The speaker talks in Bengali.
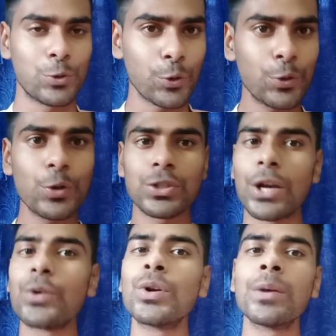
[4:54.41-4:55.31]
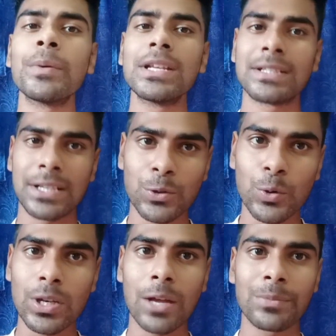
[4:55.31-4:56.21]
যদিও সেগুলো নিয়ে আমি ডিসকাস
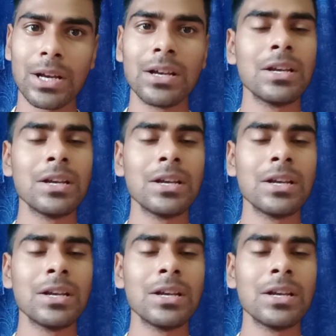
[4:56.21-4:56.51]
করলাম না